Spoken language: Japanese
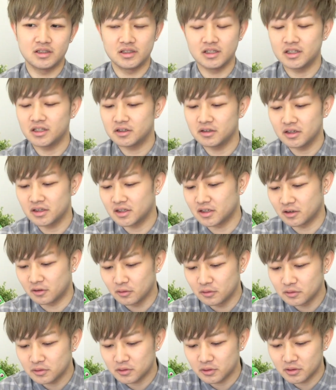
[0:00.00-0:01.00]
出てくれたら
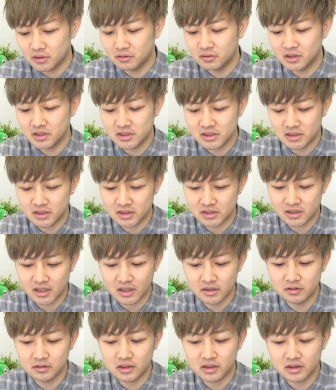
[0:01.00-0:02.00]
本当に嬉しいです。
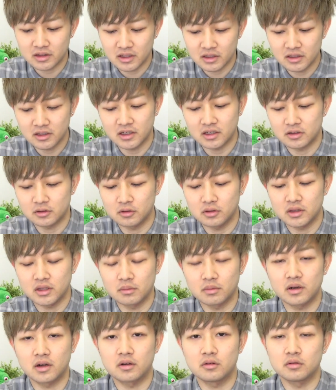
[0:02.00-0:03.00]
あの1点狙いと言って
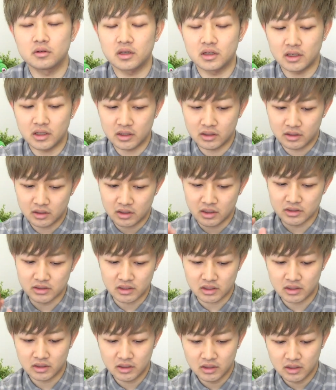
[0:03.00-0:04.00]
も過言ではない
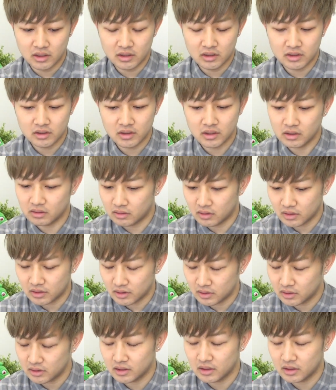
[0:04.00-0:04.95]
ガチャ。では、